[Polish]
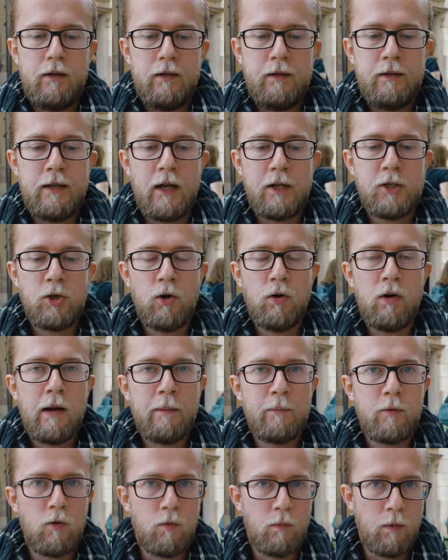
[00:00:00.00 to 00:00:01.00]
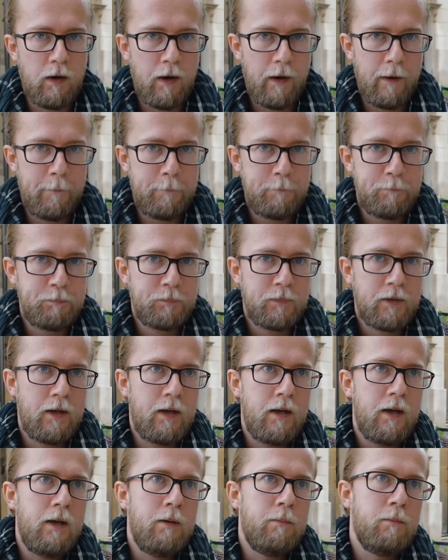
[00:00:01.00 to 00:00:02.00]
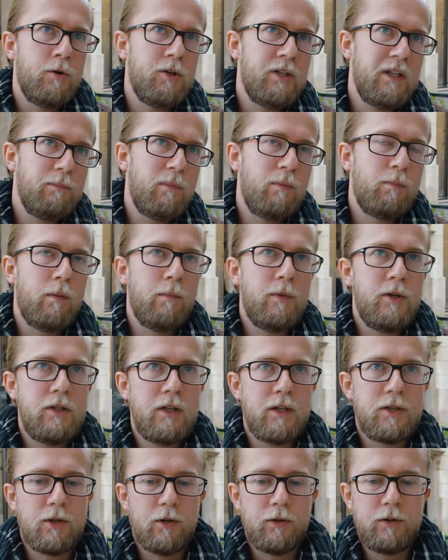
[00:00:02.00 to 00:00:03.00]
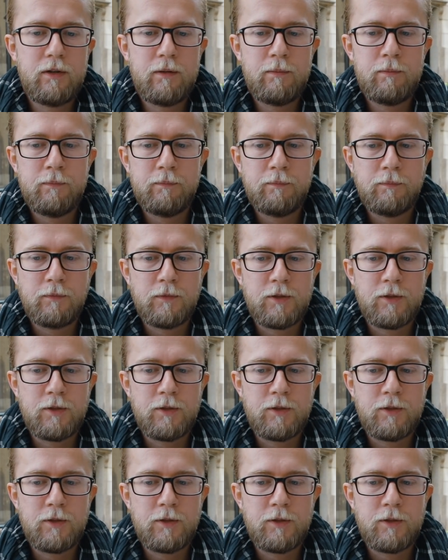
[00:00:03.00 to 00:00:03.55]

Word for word: Naciągam gumkę, można by pomyśleć o tym,